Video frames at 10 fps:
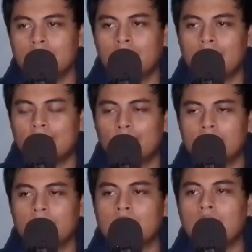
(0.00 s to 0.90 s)
dari dulu
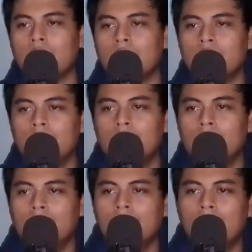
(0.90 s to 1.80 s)
sampai sekarang
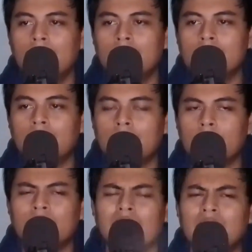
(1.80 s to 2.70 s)
dan
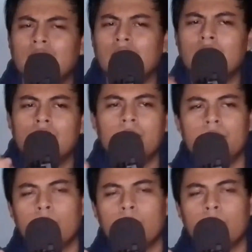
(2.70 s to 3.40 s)
mungkin